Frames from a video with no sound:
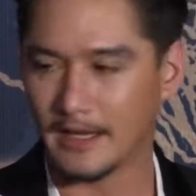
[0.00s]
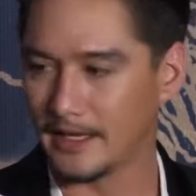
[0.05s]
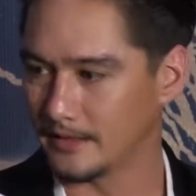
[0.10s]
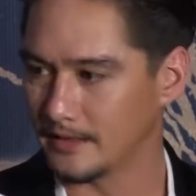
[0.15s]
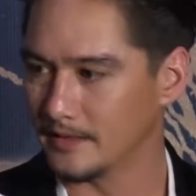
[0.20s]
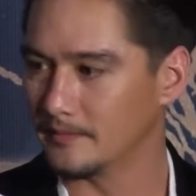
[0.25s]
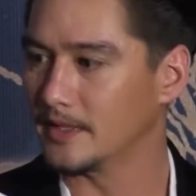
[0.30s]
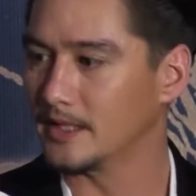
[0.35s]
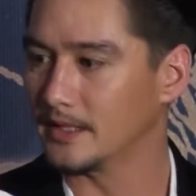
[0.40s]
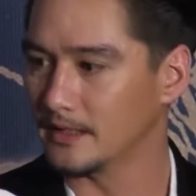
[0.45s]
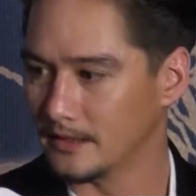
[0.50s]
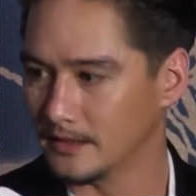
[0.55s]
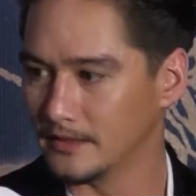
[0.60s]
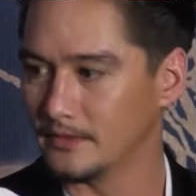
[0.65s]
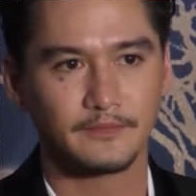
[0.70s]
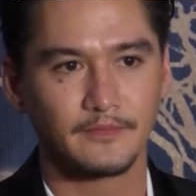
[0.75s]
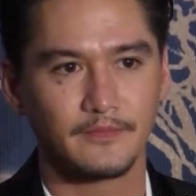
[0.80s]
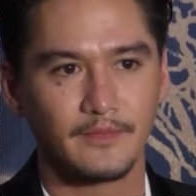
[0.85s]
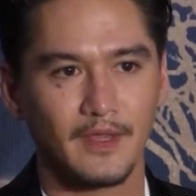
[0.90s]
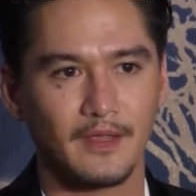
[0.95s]
การกับมันอย่างนี้
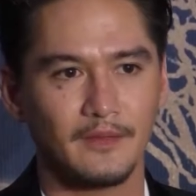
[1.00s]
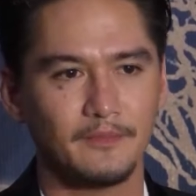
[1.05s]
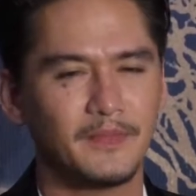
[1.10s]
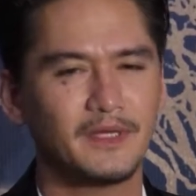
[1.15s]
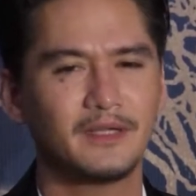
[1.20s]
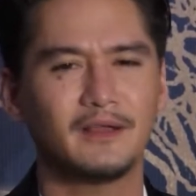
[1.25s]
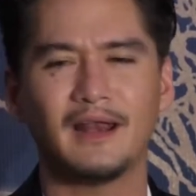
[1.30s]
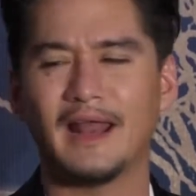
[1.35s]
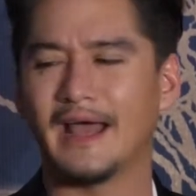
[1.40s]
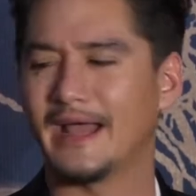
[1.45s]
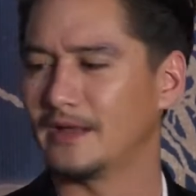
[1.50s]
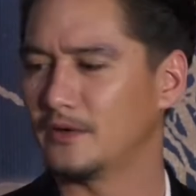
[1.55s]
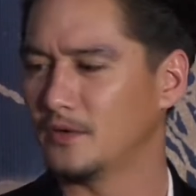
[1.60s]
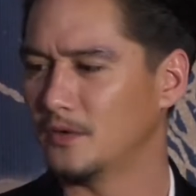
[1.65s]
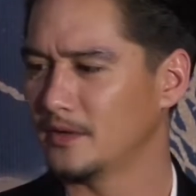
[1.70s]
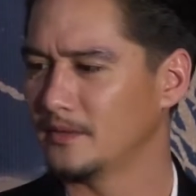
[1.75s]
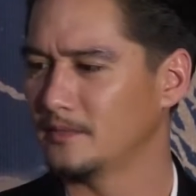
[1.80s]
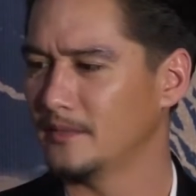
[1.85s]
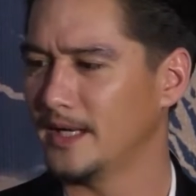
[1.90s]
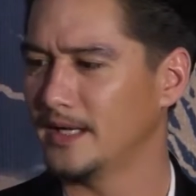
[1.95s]
มันก็หลายค
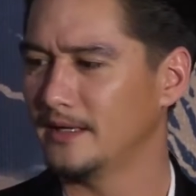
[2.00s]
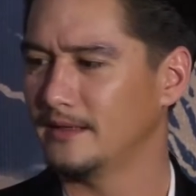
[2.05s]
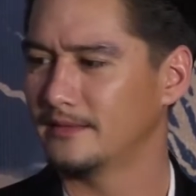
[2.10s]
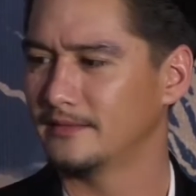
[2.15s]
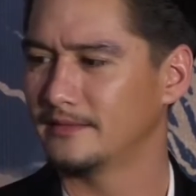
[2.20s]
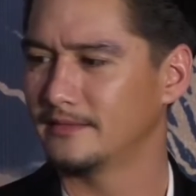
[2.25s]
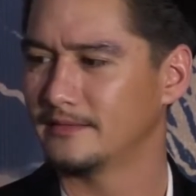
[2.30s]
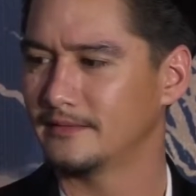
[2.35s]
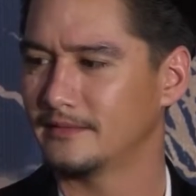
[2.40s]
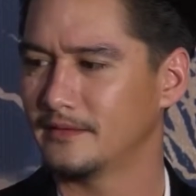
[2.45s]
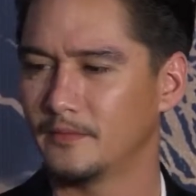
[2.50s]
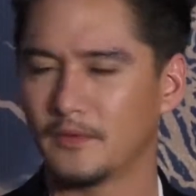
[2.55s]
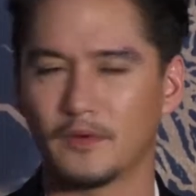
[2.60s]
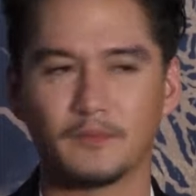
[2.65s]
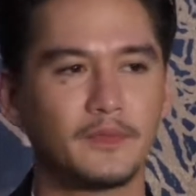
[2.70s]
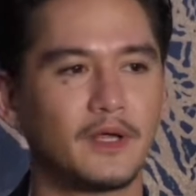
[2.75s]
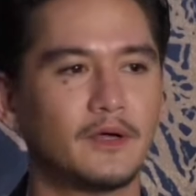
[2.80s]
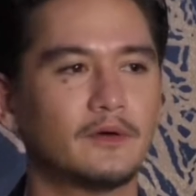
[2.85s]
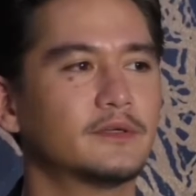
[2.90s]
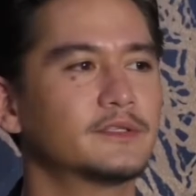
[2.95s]
นมาผ
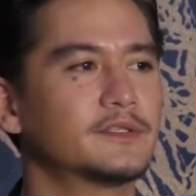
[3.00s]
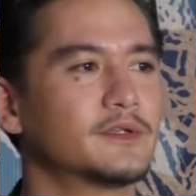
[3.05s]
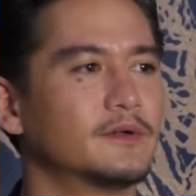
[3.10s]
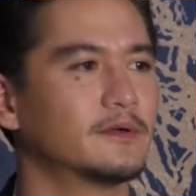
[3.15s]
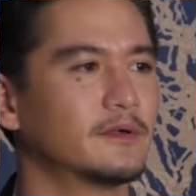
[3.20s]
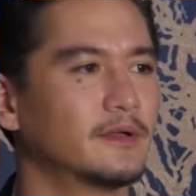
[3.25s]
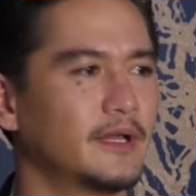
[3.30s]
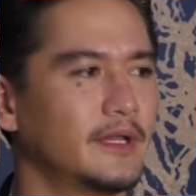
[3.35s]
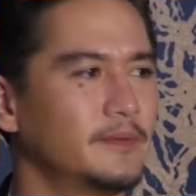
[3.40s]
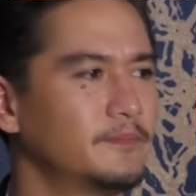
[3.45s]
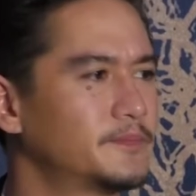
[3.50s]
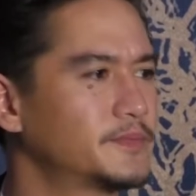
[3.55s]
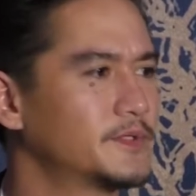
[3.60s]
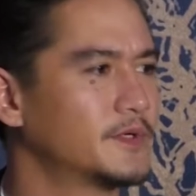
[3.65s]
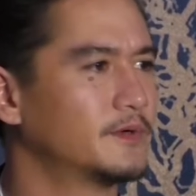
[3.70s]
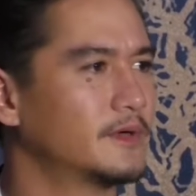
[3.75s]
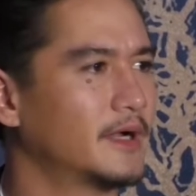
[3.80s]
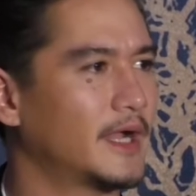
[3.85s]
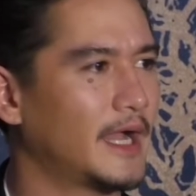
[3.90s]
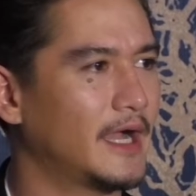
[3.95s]
มเขาก็งคลิป
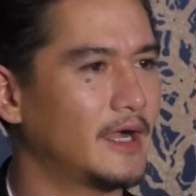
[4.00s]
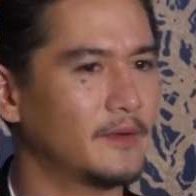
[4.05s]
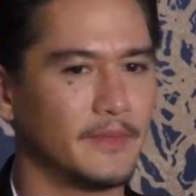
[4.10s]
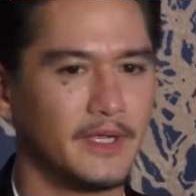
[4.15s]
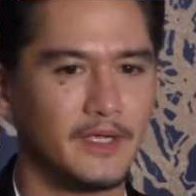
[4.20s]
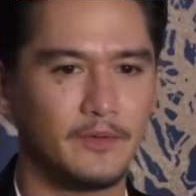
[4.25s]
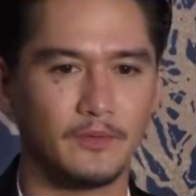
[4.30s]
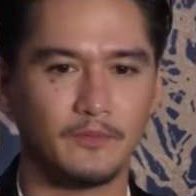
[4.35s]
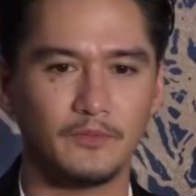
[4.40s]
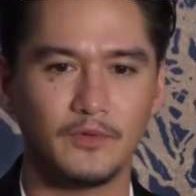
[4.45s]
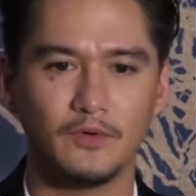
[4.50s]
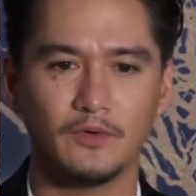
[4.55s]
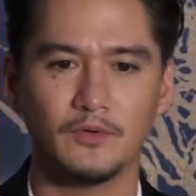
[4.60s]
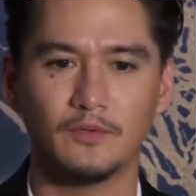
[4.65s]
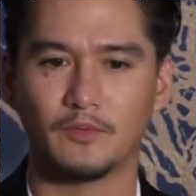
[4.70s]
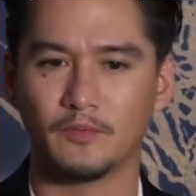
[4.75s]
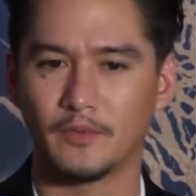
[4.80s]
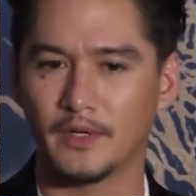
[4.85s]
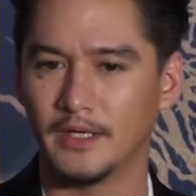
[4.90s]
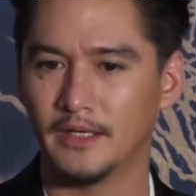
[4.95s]
ส่งข่าวมาให้ผมดู
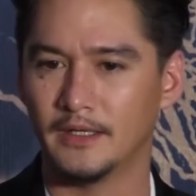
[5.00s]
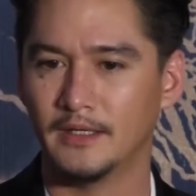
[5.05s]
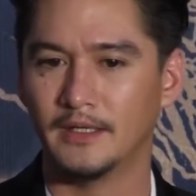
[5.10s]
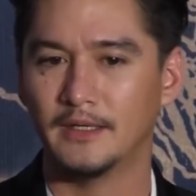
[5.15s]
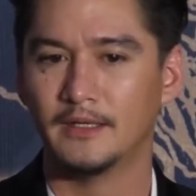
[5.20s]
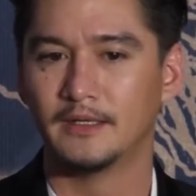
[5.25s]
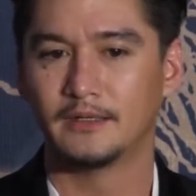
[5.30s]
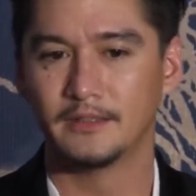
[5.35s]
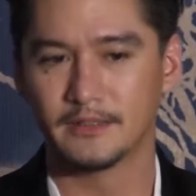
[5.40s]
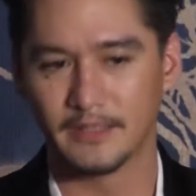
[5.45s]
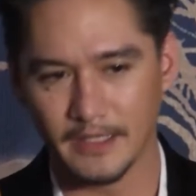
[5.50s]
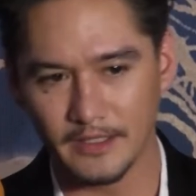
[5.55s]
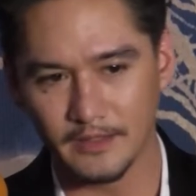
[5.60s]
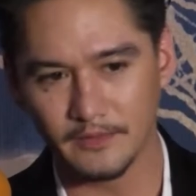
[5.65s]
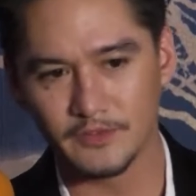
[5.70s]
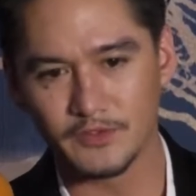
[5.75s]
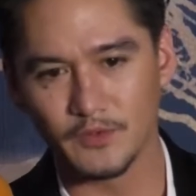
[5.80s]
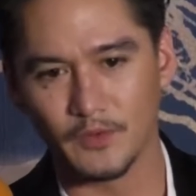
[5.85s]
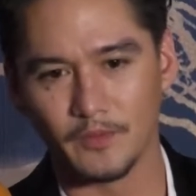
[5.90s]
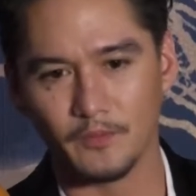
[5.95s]
ผมก็คือใน
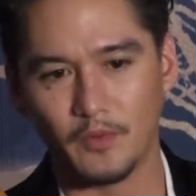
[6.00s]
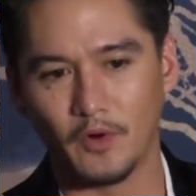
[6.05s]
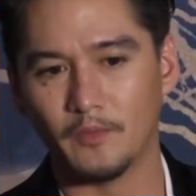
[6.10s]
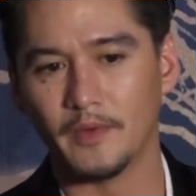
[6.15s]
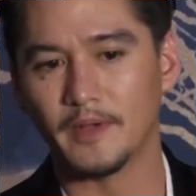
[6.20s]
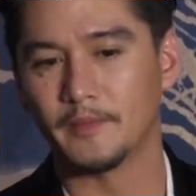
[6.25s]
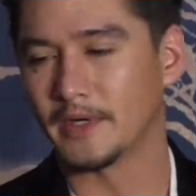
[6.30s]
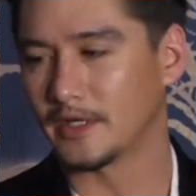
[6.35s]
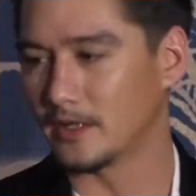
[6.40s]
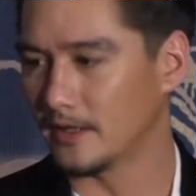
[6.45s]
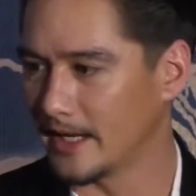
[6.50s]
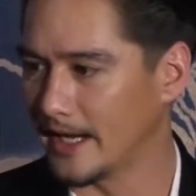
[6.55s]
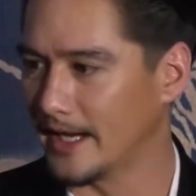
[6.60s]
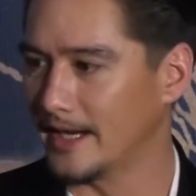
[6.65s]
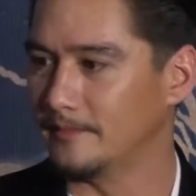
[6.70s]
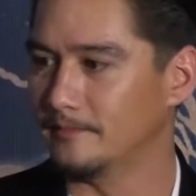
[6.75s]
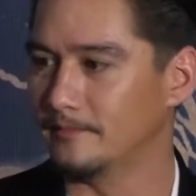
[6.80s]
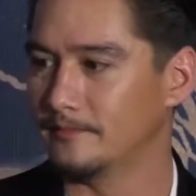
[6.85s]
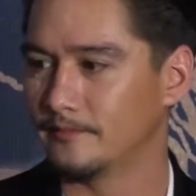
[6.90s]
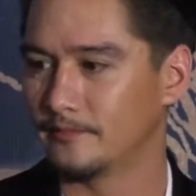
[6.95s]
ส่วนผมมันก็
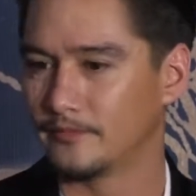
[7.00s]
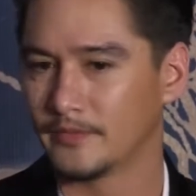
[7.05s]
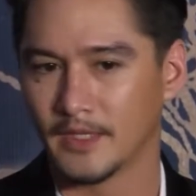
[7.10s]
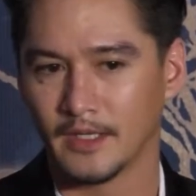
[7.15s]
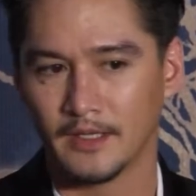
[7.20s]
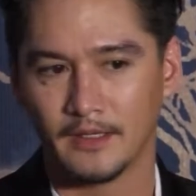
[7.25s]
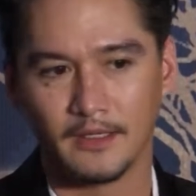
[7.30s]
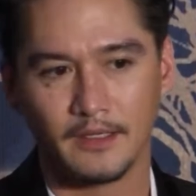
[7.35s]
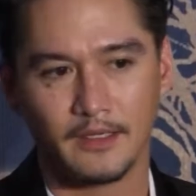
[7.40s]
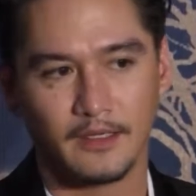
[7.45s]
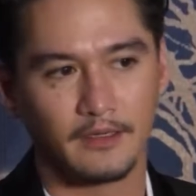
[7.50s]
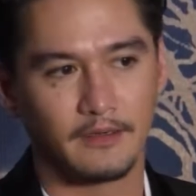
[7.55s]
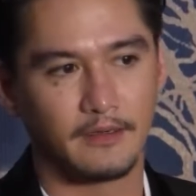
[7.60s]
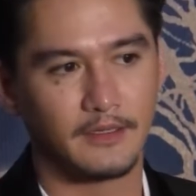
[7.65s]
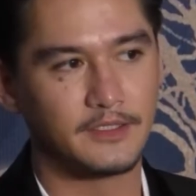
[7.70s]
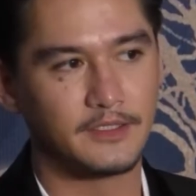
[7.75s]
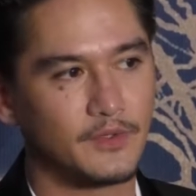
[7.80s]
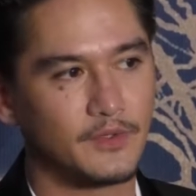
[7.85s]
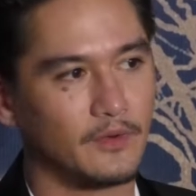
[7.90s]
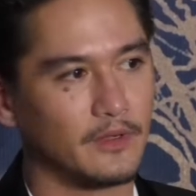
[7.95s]
ขำ
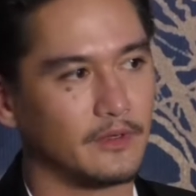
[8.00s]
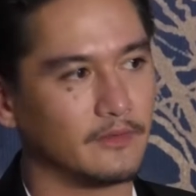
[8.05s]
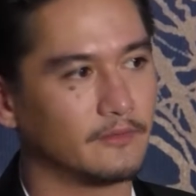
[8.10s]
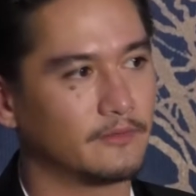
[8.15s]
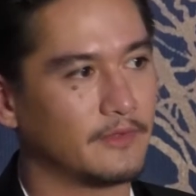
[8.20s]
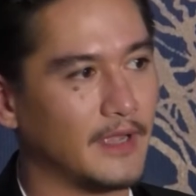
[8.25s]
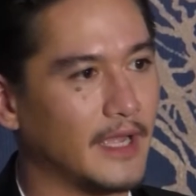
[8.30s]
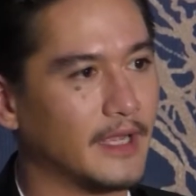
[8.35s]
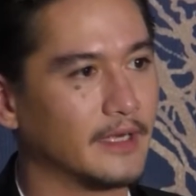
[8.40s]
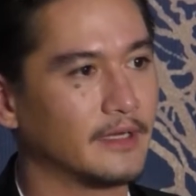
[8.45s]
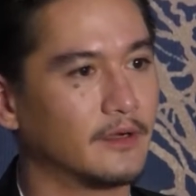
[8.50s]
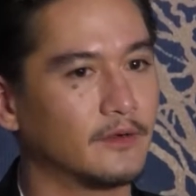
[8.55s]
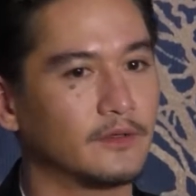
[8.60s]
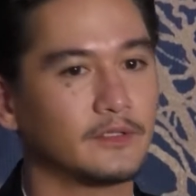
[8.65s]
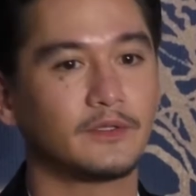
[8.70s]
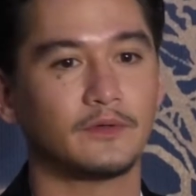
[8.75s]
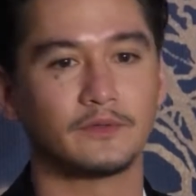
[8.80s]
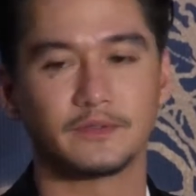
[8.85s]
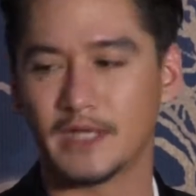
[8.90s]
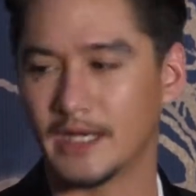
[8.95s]
ส่วนแฟนเขา
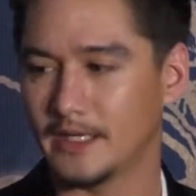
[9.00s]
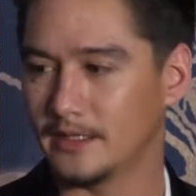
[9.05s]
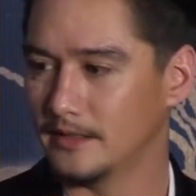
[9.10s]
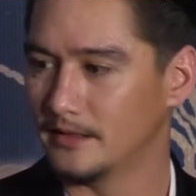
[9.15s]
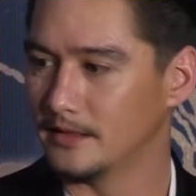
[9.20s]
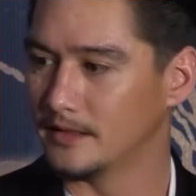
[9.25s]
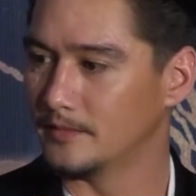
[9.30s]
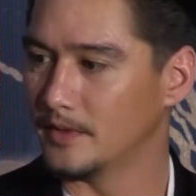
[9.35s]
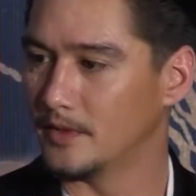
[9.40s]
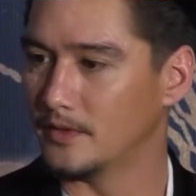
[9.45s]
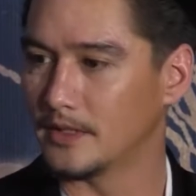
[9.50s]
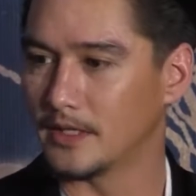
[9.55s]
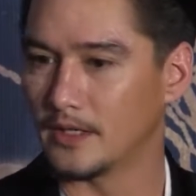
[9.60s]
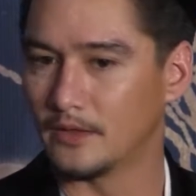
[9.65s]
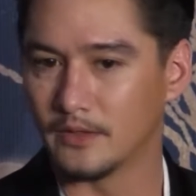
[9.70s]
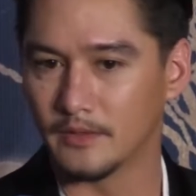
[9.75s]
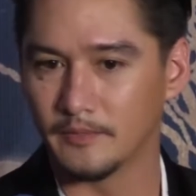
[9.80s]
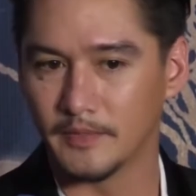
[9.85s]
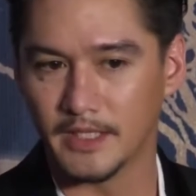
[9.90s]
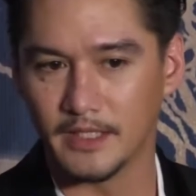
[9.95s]
ก็ตกใจนิดหนึ่งเพราะว่า
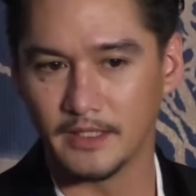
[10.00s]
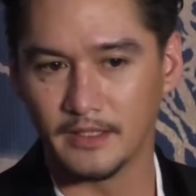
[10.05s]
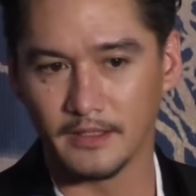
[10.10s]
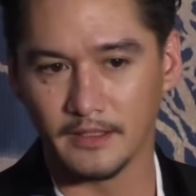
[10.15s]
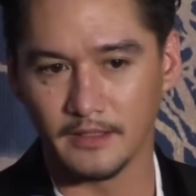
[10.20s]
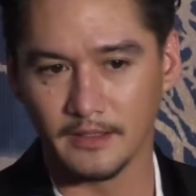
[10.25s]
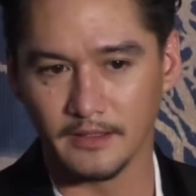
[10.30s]
เขาก็ไม่ได้